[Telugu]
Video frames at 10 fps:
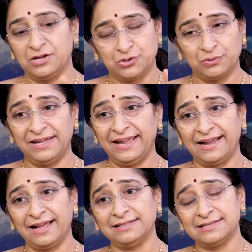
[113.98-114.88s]
శుద్ధ
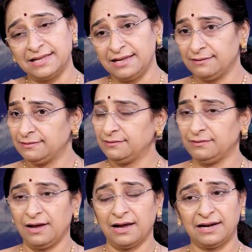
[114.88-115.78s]
ఏకాదశి
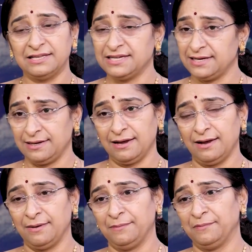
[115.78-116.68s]
అక్కడి నుంచి
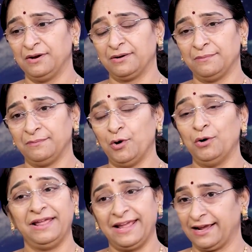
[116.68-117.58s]

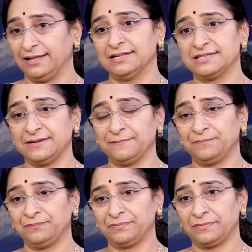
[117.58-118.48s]
బహుళ ఏకాదశి
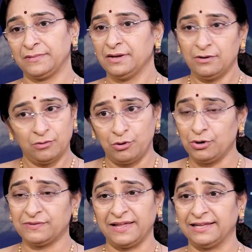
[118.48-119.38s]

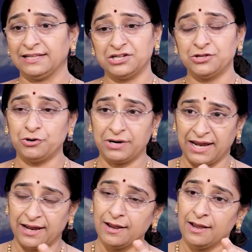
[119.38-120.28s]
రెండు వస్తాయి కదా
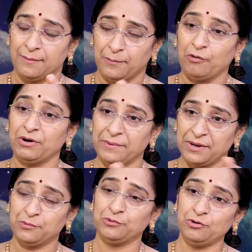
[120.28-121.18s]
చంద్రుడికి
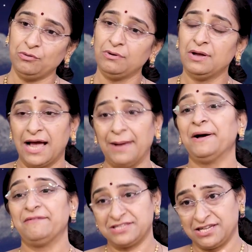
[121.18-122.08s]
పౌర్ణమికి ముందు
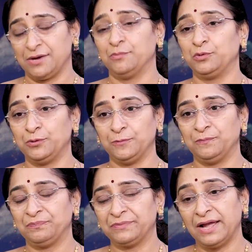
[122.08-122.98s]
అమావాస్యకి ముందు
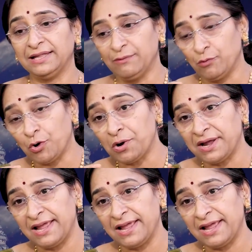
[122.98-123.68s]
అయితే ఒక్కొక్క